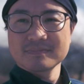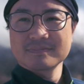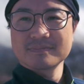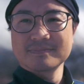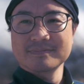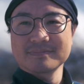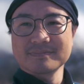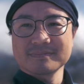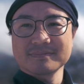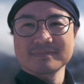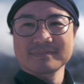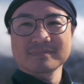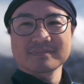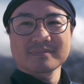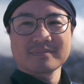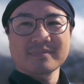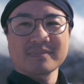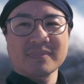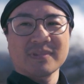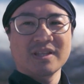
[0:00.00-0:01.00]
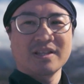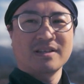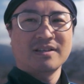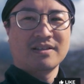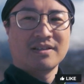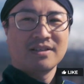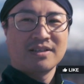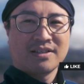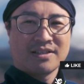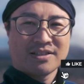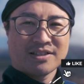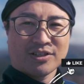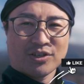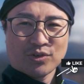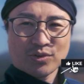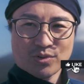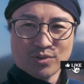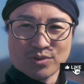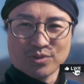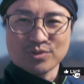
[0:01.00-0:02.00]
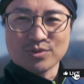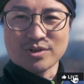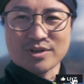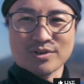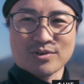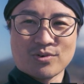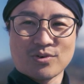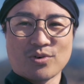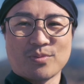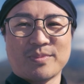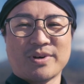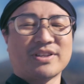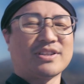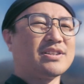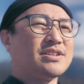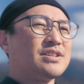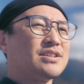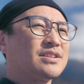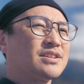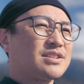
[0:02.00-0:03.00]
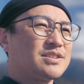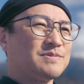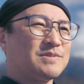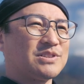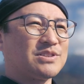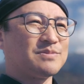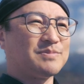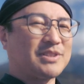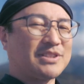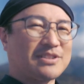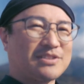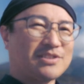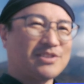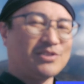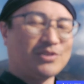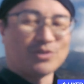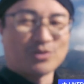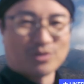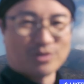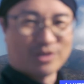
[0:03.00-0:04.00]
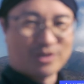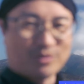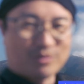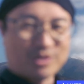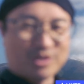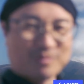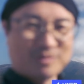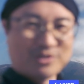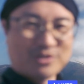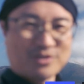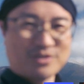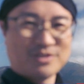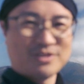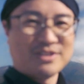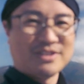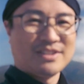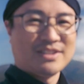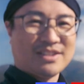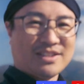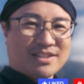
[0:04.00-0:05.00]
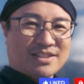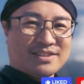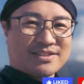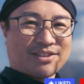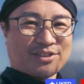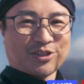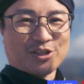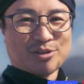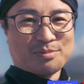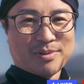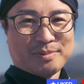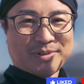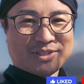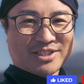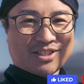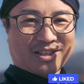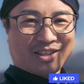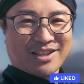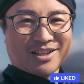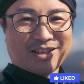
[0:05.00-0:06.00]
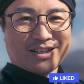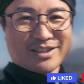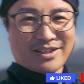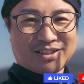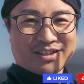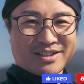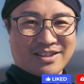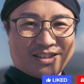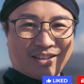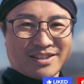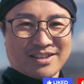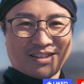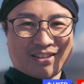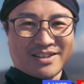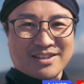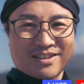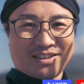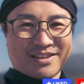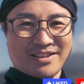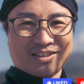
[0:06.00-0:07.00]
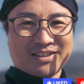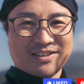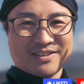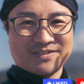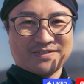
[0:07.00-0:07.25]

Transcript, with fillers: じゃあ今日の動画はここまでにいたします。また次の動画でお会いしましょう。さよなら。バイバイしたっけねー。